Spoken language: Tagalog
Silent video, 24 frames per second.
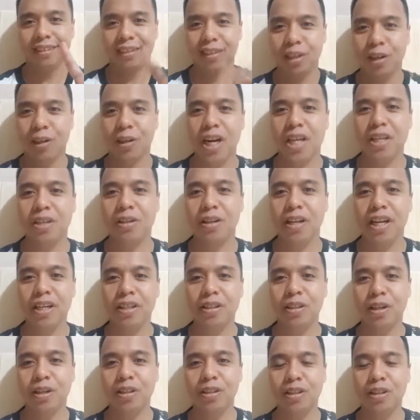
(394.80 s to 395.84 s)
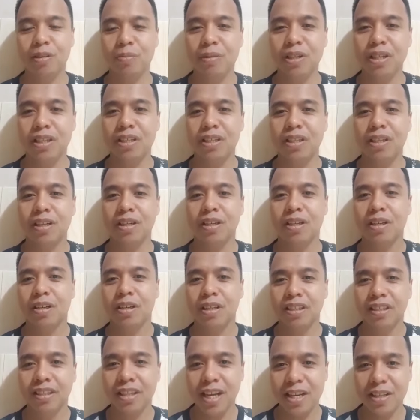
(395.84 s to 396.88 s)
Congratulations to Mr.
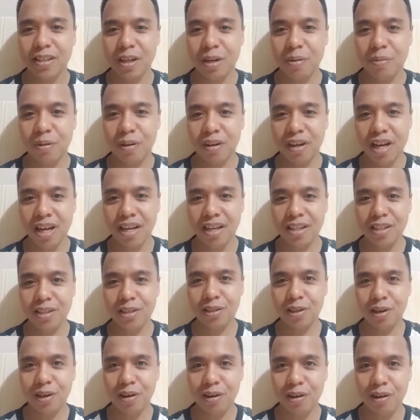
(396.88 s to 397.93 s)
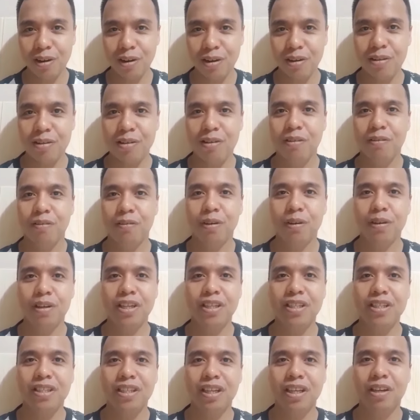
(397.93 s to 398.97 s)
Cesar Morales Chonko for
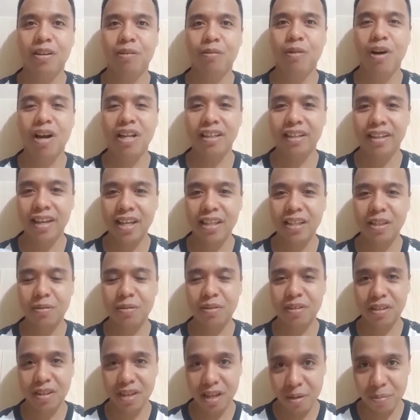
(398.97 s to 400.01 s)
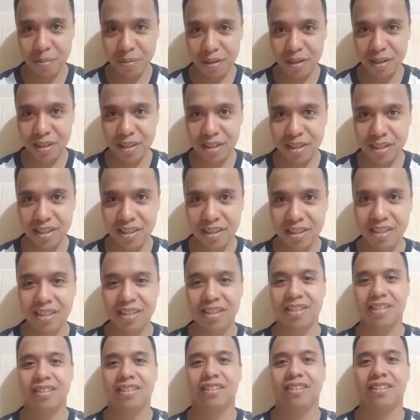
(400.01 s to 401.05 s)
reaching 1K subscribers
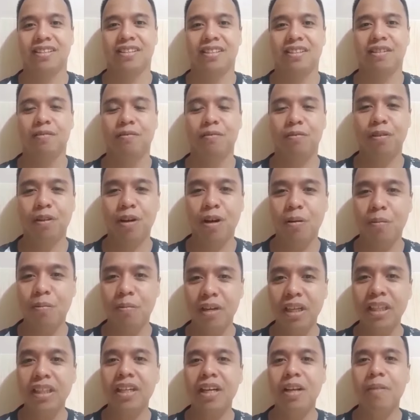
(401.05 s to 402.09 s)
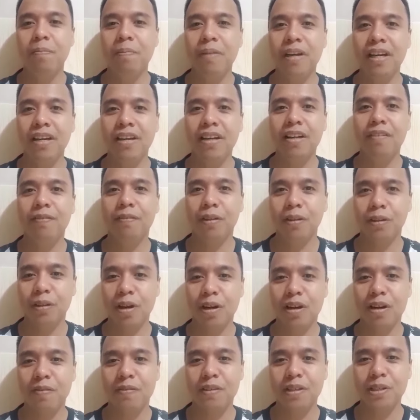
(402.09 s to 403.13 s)
from Little Peanut
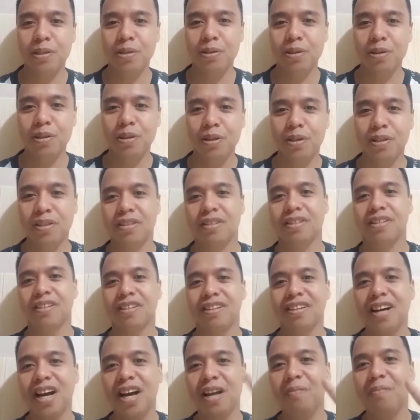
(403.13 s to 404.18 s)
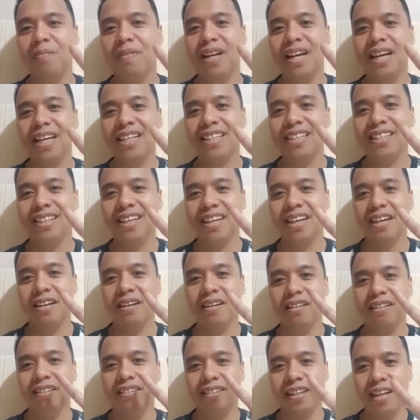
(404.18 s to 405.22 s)
Photography Studios. God bless
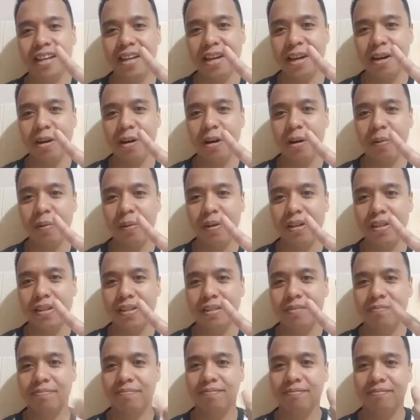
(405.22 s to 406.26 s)
and take care always.